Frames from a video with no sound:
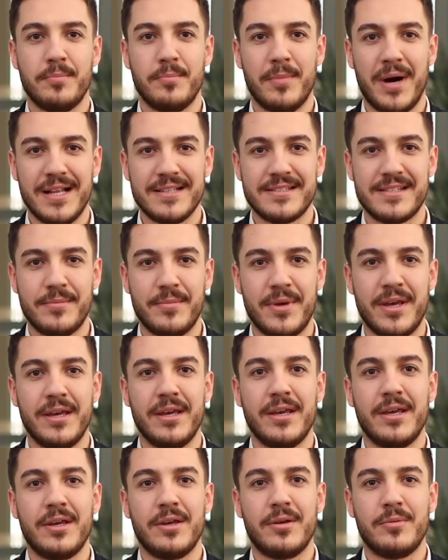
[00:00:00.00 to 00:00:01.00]
Malzeme,
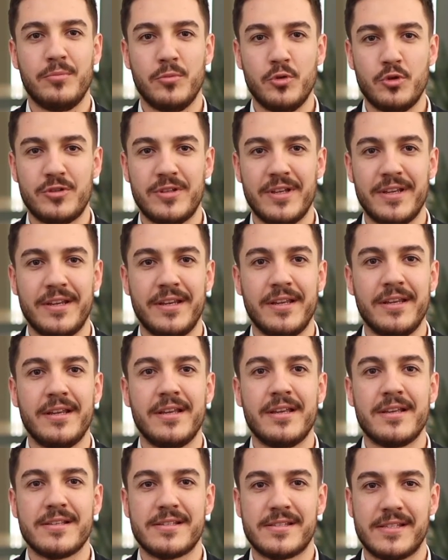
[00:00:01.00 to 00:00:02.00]
müşteri,
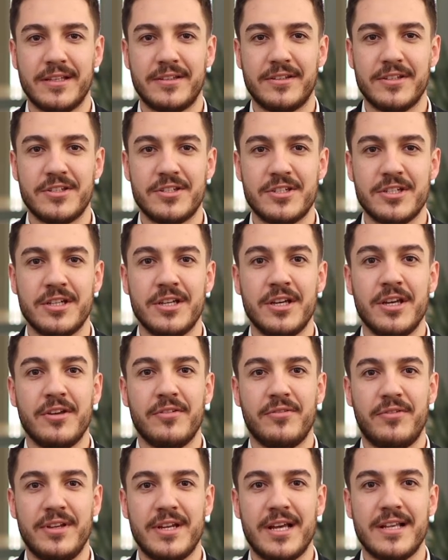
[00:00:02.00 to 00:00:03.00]
satıcı,
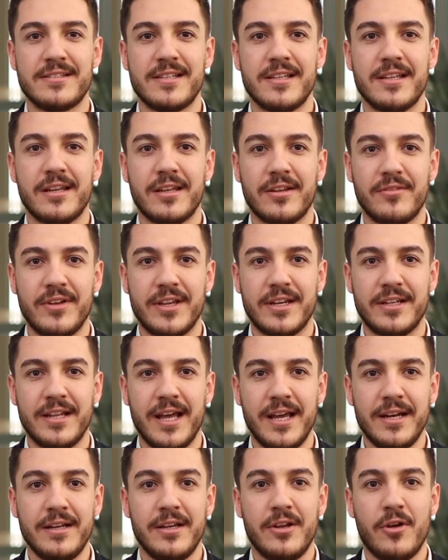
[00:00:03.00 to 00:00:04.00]
finansal ana
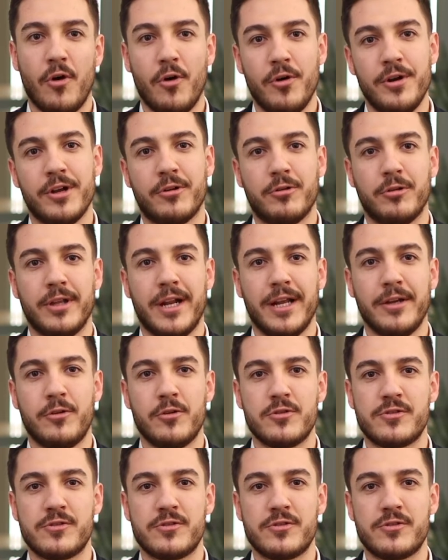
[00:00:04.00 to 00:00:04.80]
veriler örnek olarak